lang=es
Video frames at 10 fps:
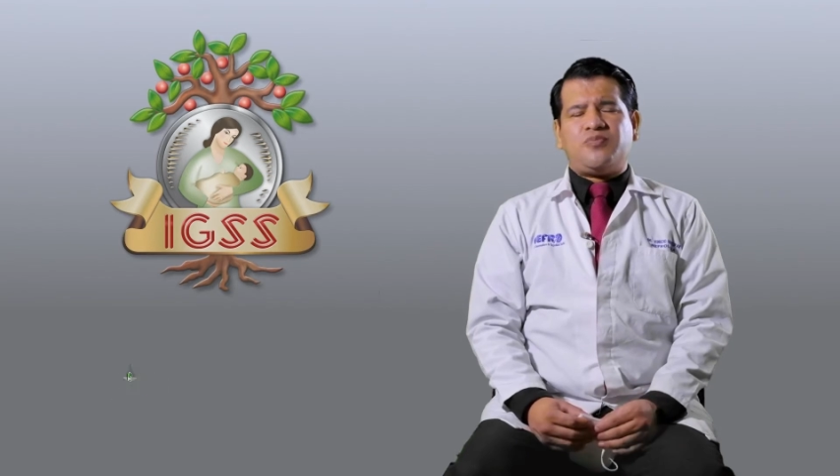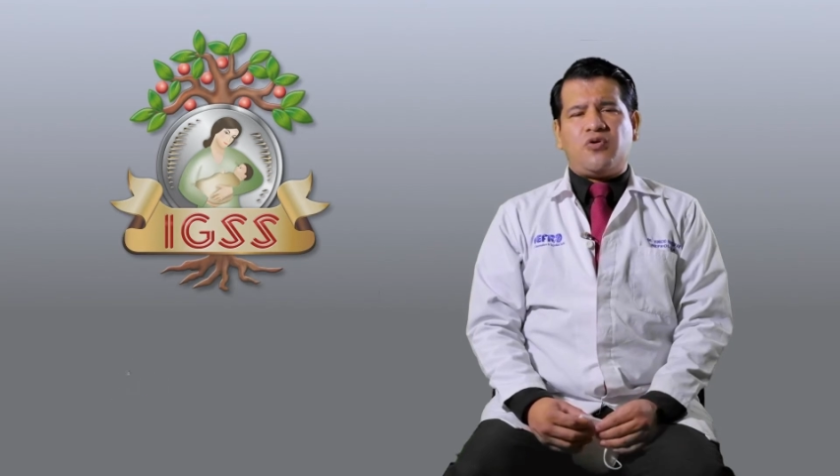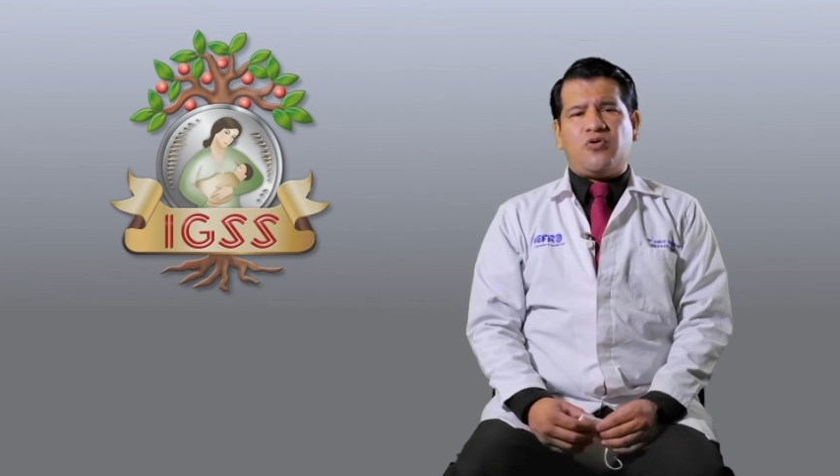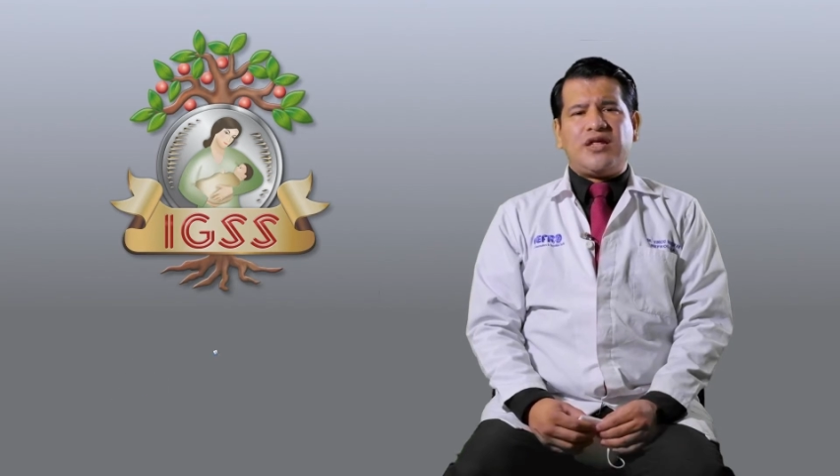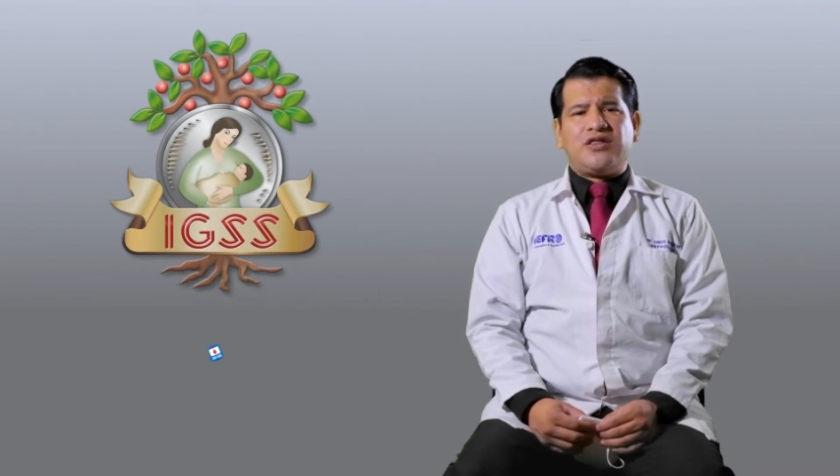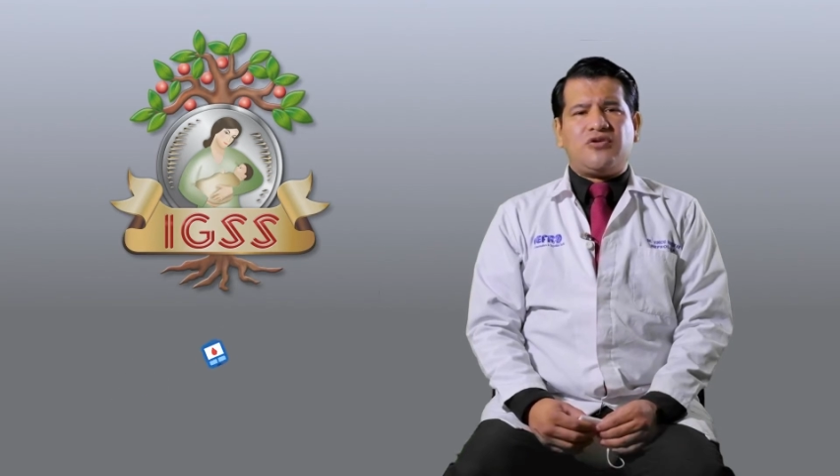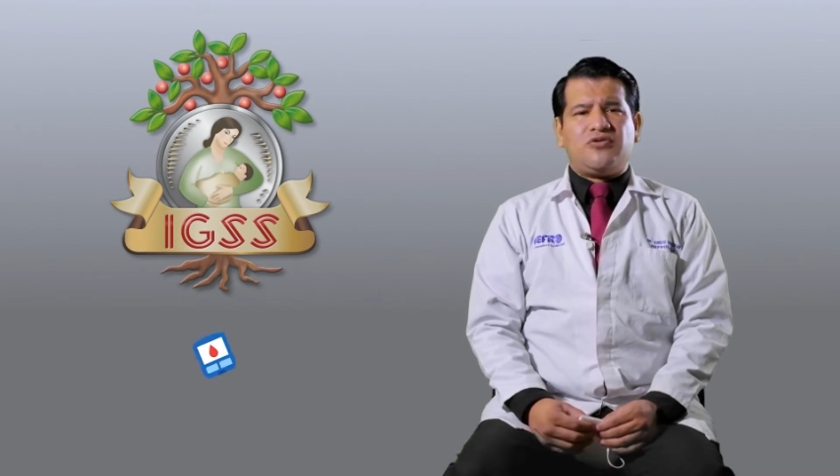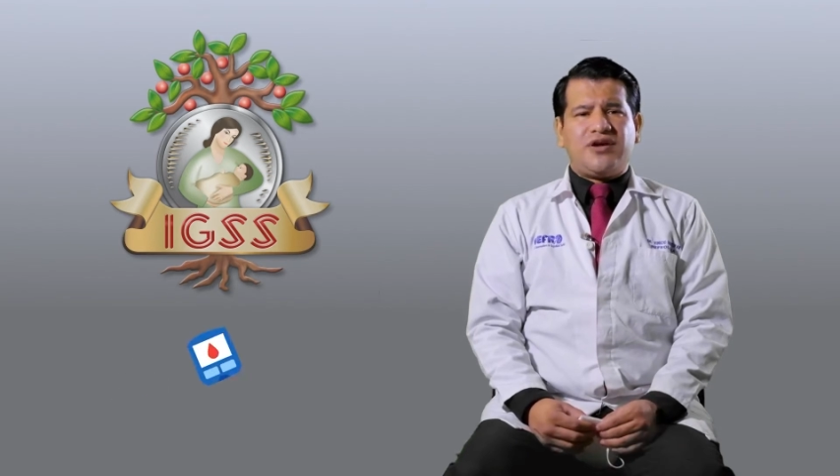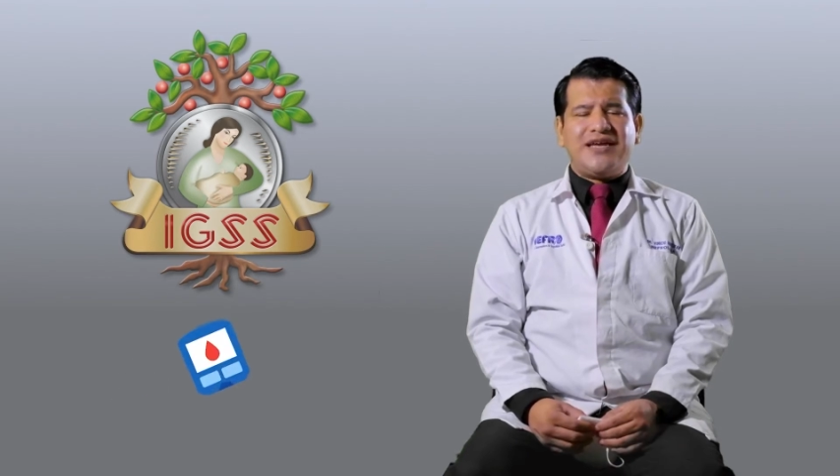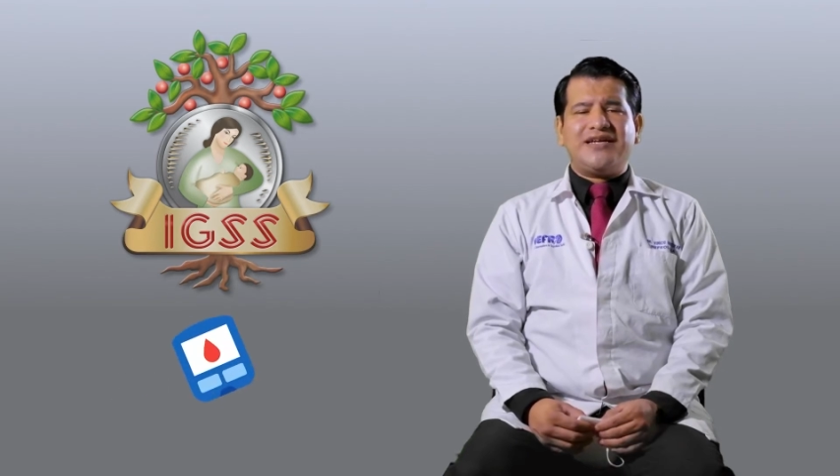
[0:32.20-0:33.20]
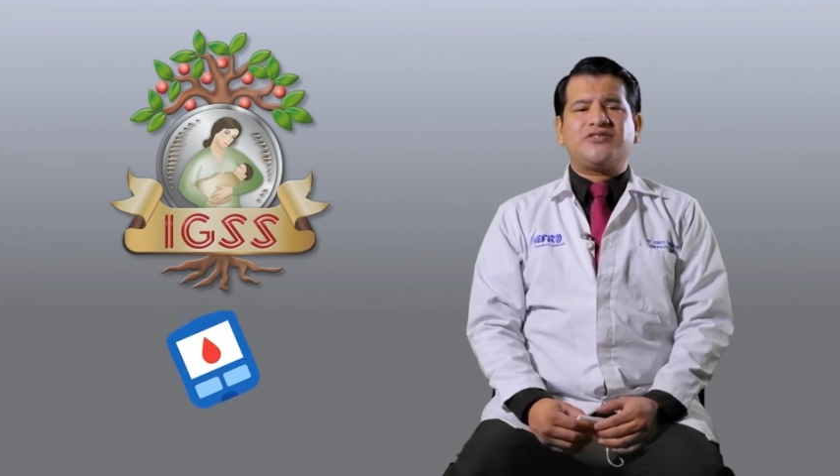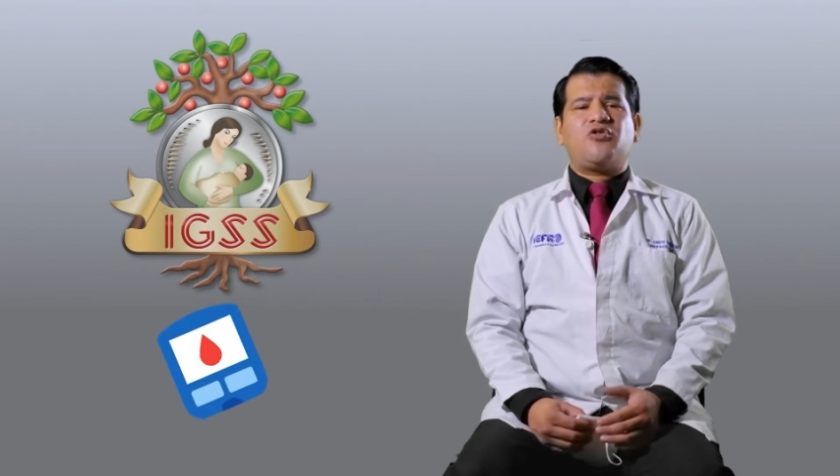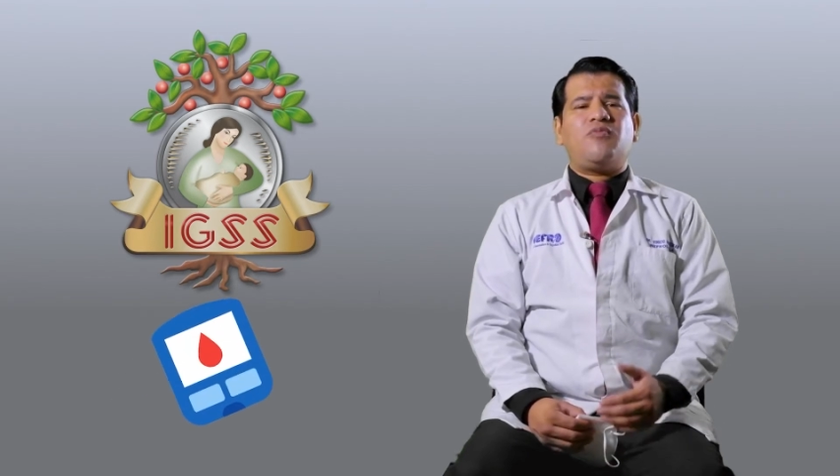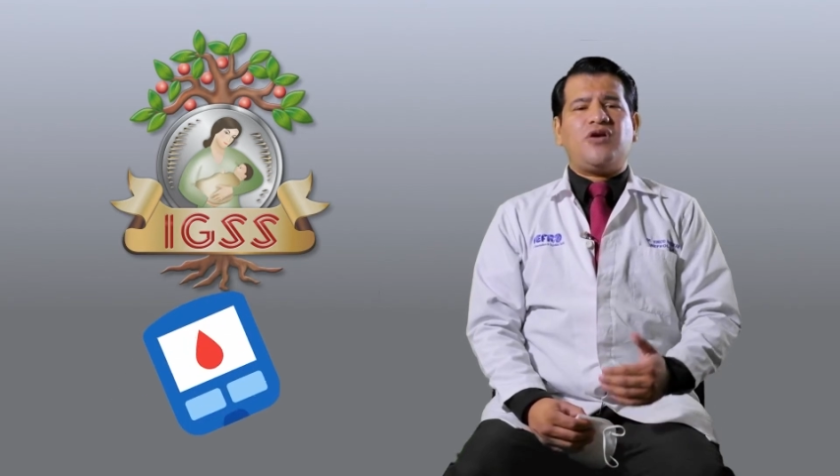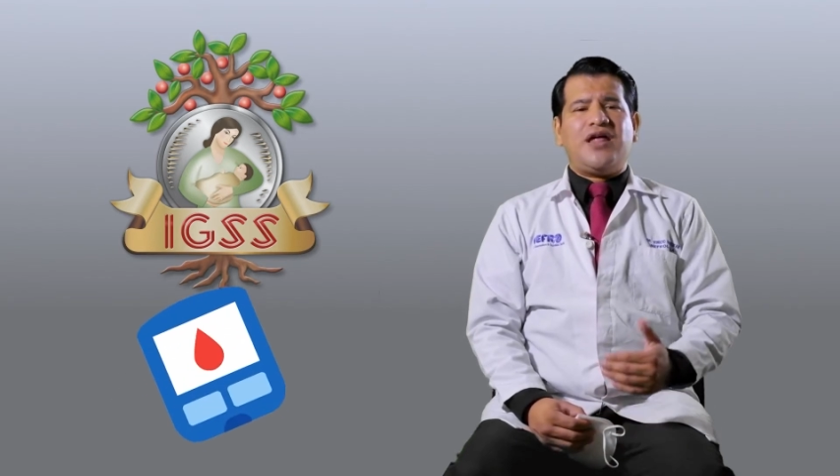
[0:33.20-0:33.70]
por etiologías
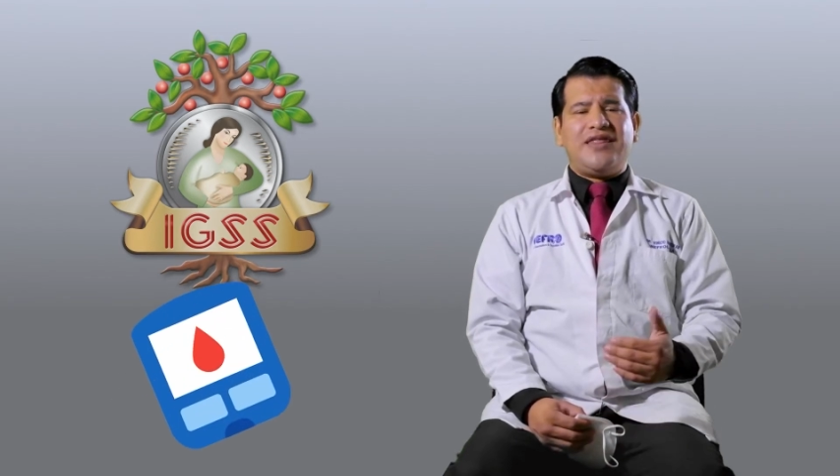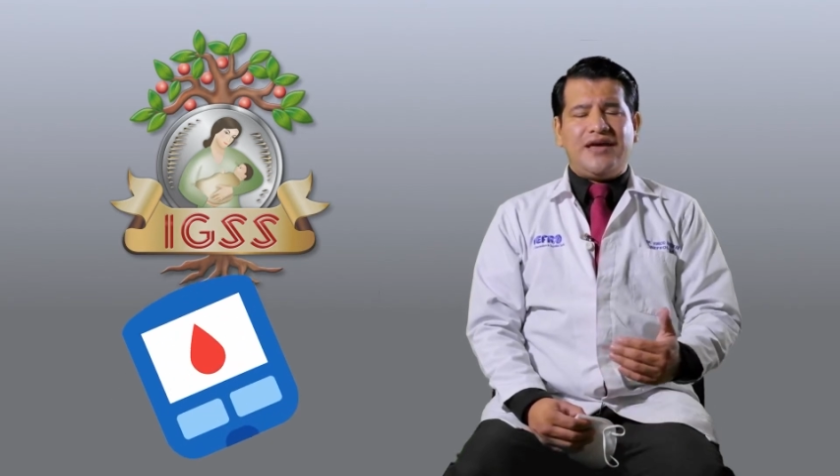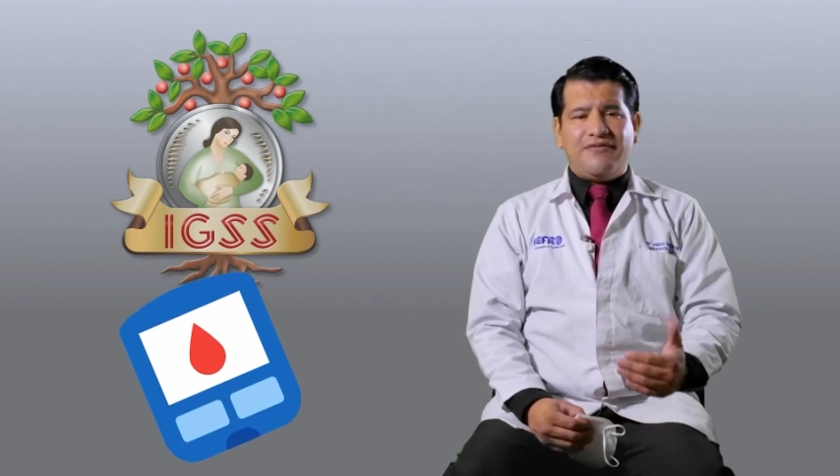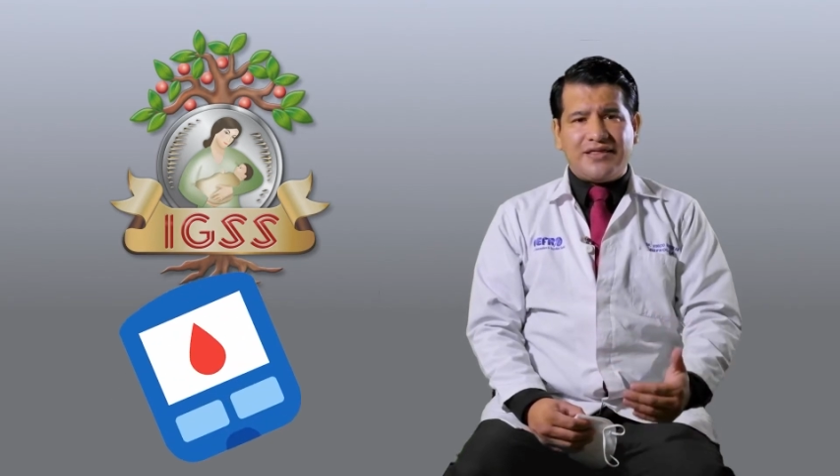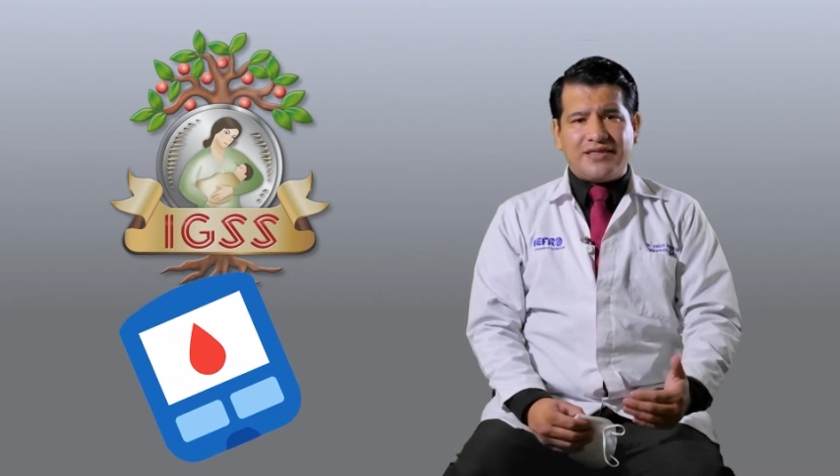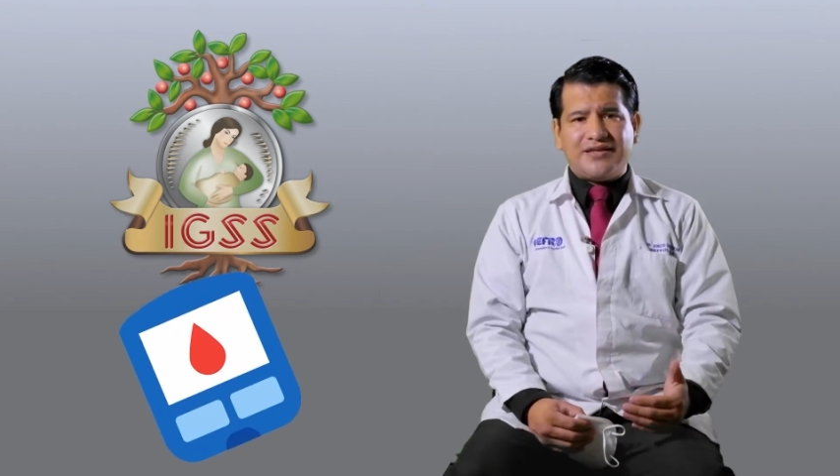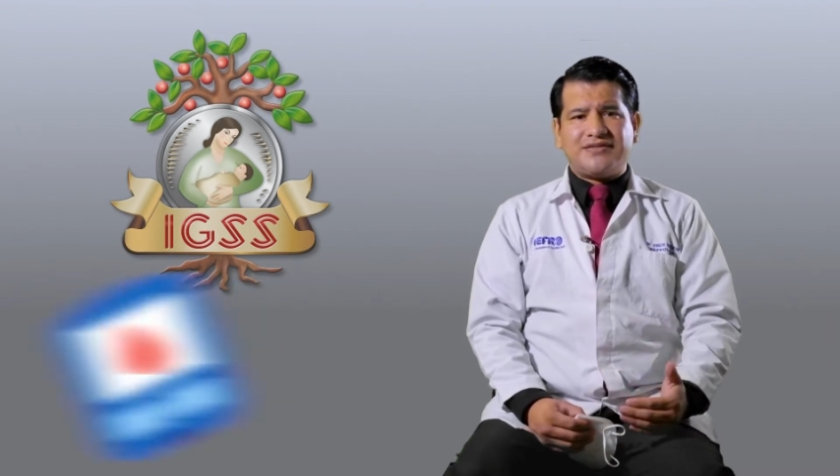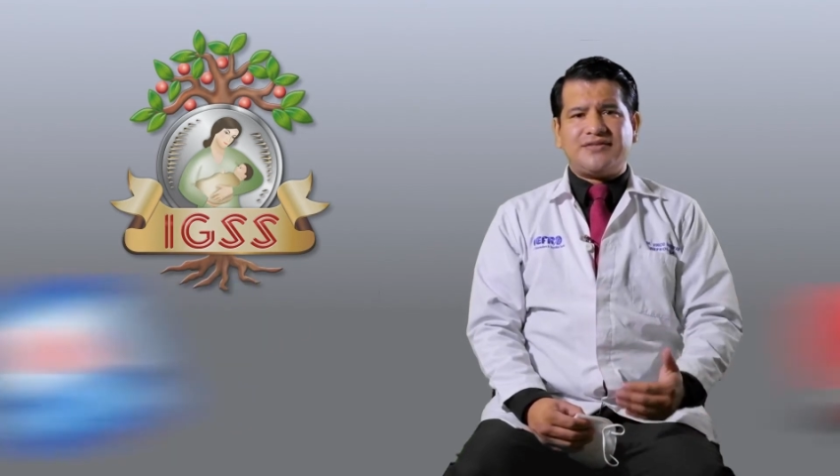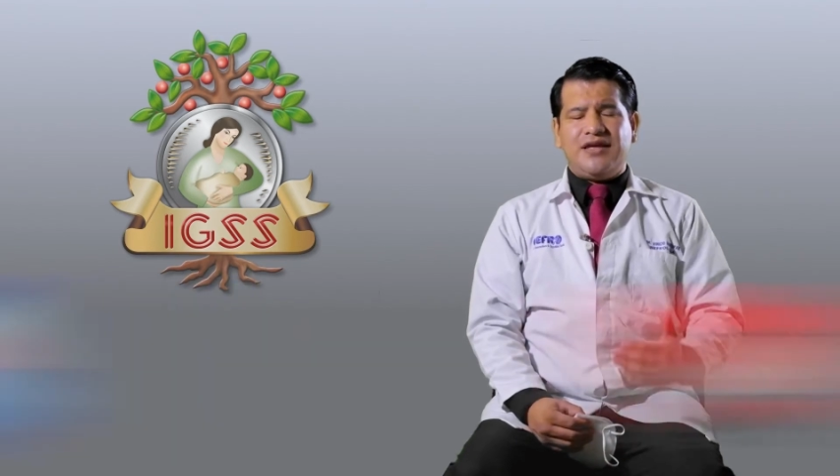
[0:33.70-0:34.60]
como la diabetes,